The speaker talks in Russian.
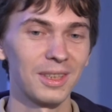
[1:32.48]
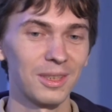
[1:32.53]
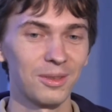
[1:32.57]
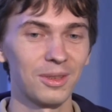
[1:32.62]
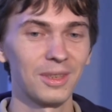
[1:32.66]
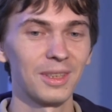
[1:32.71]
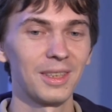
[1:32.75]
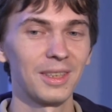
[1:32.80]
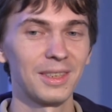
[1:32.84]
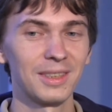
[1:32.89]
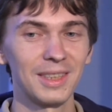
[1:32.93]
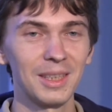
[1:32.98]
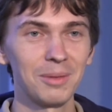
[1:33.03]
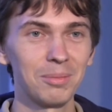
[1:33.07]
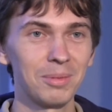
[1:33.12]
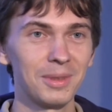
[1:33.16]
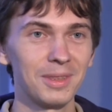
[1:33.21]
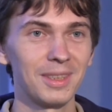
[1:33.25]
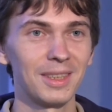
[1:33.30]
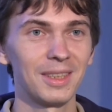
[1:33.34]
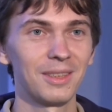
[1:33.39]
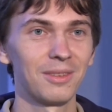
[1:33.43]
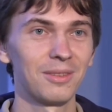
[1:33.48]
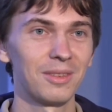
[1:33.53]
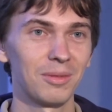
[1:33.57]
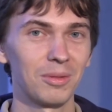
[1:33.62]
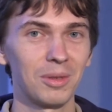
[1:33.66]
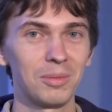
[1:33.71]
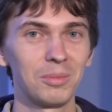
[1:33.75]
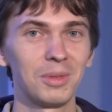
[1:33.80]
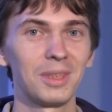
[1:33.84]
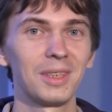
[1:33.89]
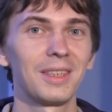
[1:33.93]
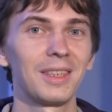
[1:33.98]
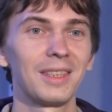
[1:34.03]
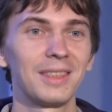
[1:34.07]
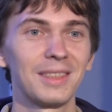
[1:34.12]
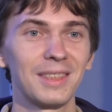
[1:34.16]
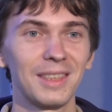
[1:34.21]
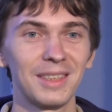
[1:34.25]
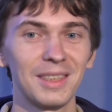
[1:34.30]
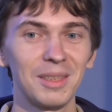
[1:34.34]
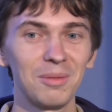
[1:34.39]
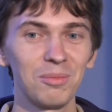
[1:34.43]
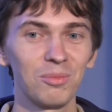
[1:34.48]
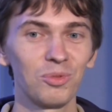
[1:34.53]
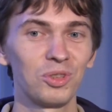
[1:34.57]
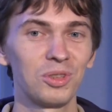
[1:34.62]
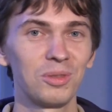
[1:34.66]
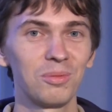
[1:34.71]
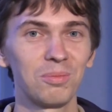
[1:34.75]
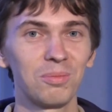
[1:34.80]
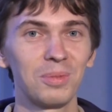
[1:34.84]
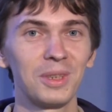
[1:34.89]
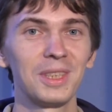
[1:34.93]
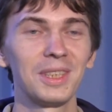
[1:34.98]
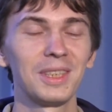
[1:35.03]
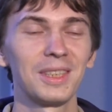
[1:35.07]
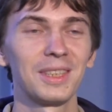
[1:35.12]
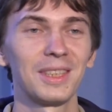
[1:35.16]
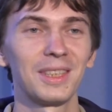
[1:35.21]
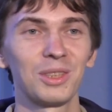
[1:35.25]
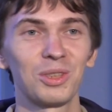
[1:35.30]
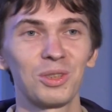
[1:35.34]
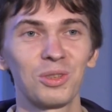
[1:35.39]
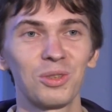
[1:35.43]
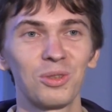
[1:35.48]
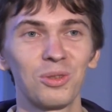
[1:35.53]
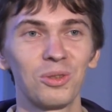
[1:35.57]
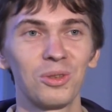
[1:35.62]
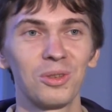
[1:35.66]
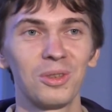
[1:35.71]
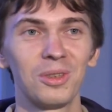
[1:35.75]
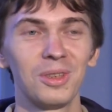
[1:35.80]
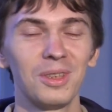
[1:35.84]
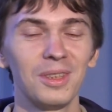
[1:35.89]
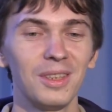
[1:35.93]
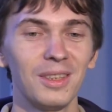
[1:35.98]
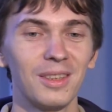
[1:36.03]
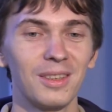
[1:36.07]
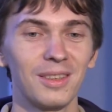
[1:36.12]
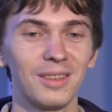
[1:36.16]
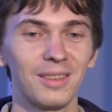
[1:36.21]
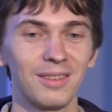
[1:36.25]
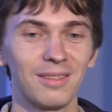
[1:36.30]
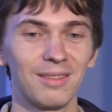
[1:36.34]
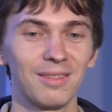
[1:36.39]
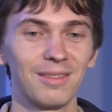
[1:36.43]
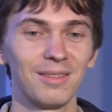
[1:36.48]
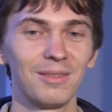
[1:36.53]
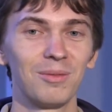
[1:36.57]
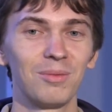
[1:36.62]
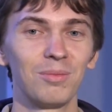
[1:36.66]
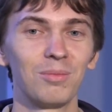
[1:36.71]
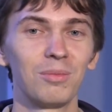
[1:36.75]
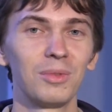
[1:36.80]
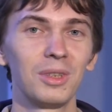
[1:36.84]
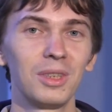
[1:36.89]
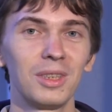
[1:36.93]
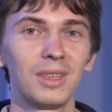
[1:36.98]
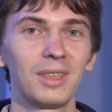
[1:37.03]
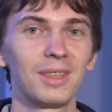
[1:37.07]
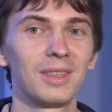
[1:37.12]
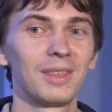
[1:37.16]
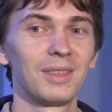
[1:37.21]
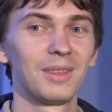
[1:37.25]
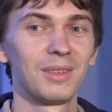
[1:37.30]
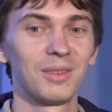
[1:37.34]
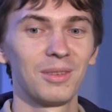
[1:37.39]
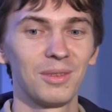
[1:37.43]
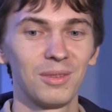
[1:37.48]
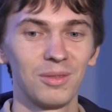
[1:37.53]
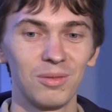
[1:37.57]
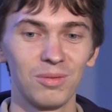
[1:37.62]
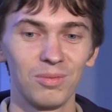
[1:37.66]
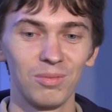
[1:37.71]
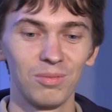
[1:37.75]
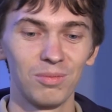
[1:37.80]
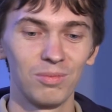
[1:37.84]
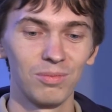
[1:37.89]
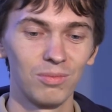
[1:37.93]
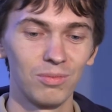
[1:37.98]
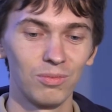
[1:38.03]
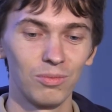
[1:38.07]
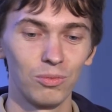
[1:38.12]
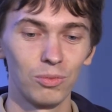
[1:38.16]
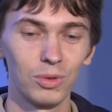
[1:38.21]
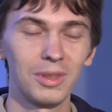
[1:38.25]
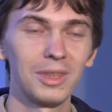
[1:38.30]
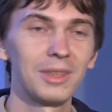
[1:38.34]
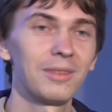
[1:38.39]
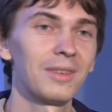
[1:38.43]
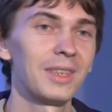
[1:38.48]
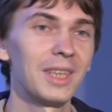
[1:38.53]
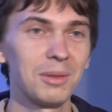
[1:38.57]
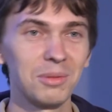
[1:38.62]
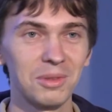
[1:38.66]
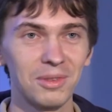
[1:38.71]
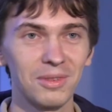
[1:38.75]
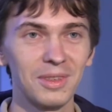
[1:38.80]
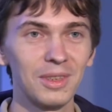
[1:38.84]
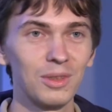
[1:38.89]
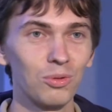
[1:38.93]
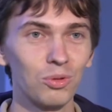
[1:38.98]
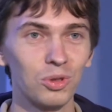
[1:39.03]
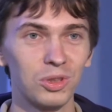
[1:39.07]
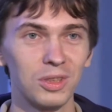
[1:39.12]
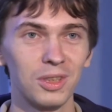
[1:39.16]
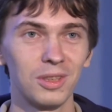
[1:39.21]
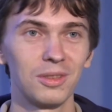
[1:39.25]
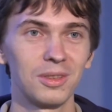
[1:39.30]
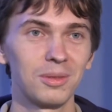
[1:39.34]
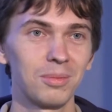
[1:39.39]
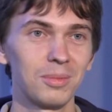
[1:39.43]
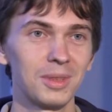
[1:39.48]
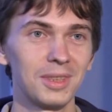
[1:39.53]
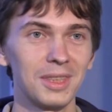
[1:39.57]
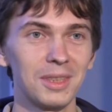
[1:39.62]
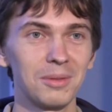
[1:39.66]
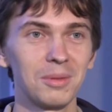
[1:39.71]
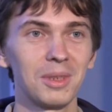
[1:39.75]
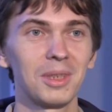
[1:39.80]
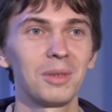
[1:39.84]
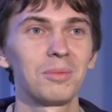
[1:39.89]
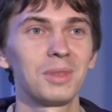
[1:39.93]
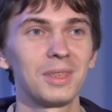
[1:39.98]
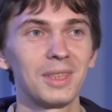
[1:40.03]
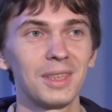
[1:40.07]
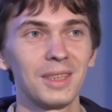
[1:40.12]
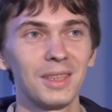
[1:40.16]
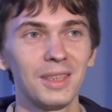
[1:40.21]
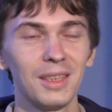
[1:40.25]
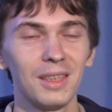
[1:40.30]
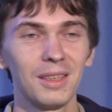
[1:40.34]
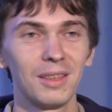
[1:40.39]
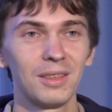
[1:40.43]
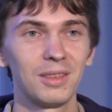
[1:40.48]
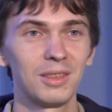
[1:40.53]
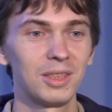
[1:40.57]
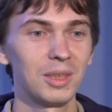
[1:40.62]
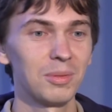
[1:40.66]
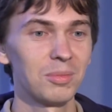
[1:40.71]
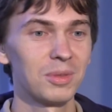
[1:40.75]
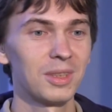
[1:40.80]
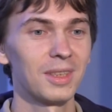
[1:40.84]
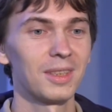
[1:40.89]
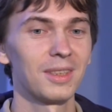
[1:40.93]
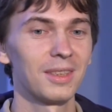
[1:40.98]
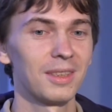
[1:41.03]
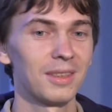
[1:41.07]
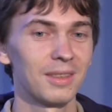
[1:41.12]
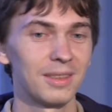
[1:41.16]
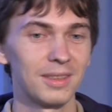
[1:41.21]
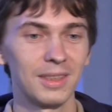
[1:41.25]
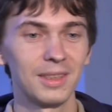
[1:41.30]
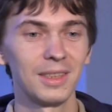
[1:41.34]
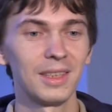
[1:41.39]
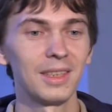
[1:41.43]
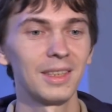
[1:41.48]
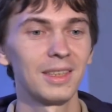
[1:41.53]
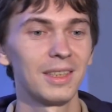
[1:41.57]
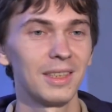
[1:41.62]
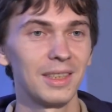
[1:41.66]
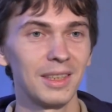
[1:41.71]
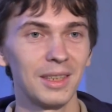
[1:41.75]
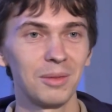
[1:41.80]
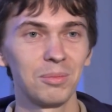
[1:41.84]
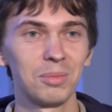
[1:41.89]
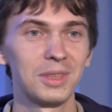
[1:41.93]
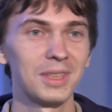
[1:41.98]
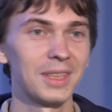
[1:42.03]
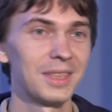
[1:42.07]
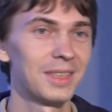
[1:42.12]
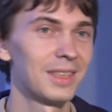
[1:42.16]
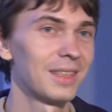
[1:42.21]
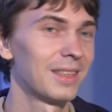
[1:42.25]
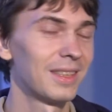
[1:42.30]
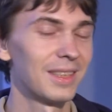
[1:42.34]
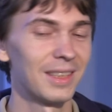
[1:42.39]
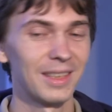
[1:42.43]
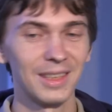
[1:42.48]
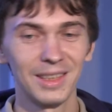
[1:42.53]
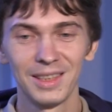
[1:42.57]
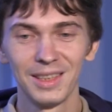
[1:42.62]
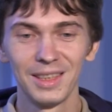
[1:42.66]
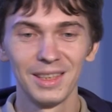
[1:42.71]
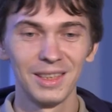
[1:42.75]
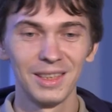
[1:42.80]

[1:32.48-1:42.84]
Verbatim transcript: которая западная, американская, там очень принято, что э, мы удовлетворяем свои нужды. То есть мы занимаемся чем-то за деньги обязательно